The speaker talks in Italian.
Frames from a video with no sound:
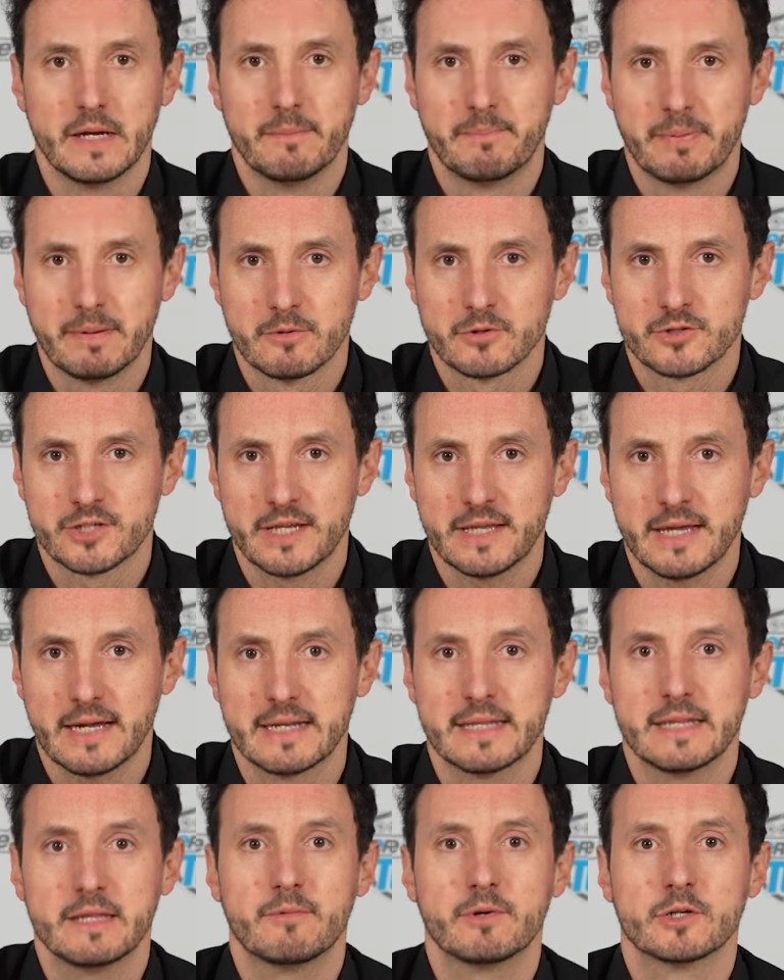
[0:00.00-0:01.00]
Il primo
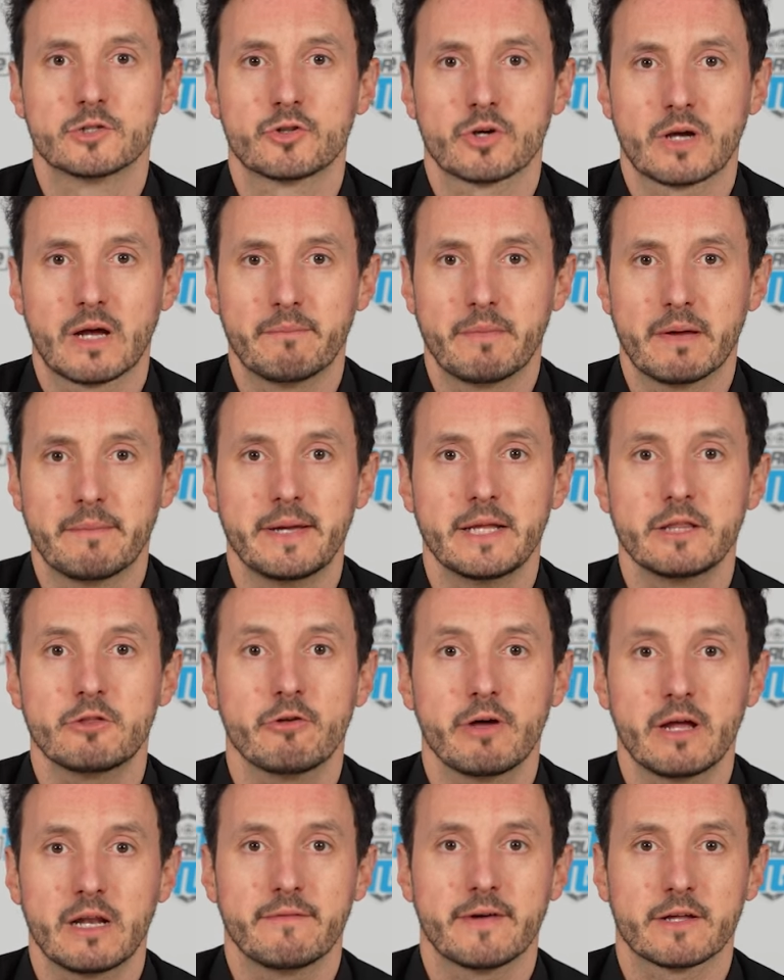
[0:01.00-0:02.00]
segnale di questo
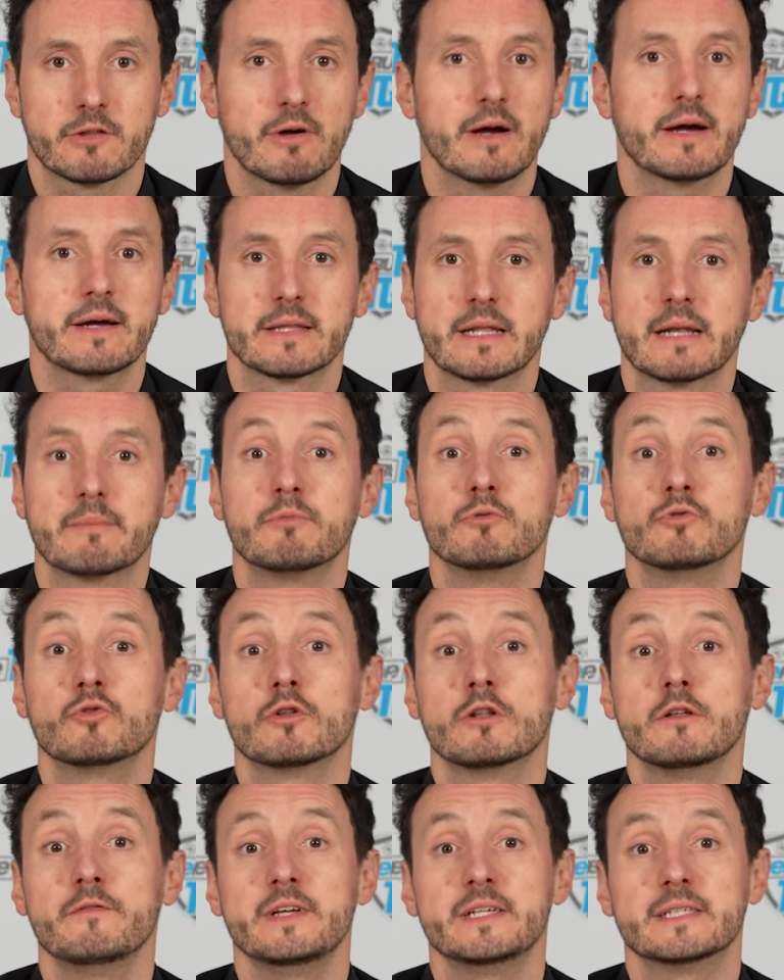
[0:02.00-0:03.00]
cambiamento è arrivato anche dal
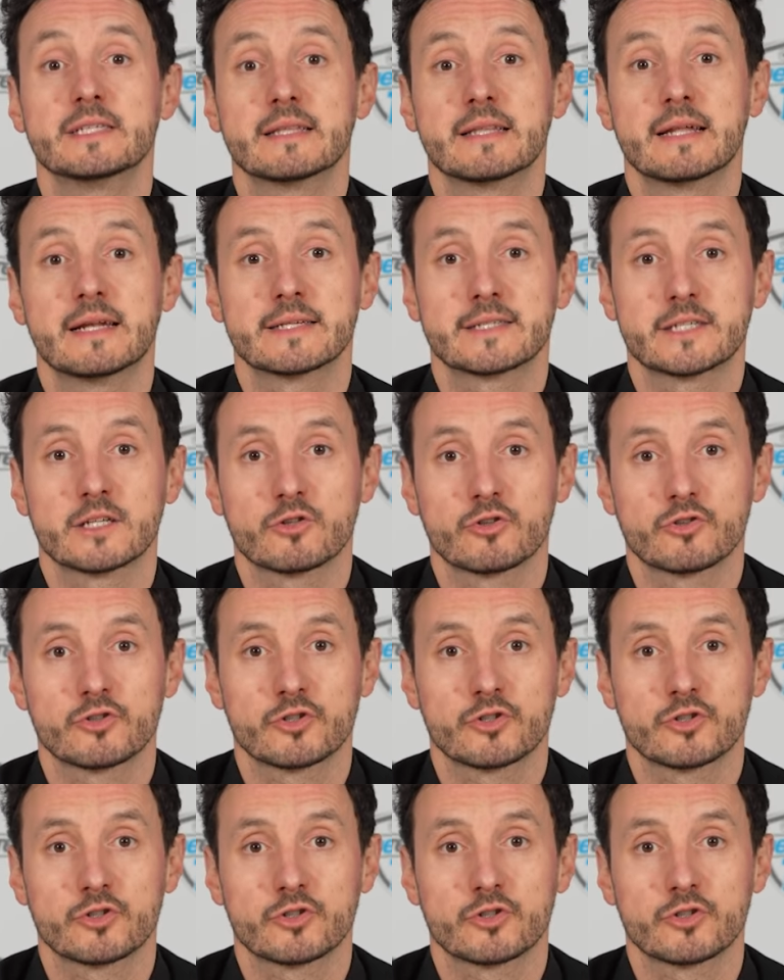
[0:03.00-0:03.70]
punto di vista dell'assetto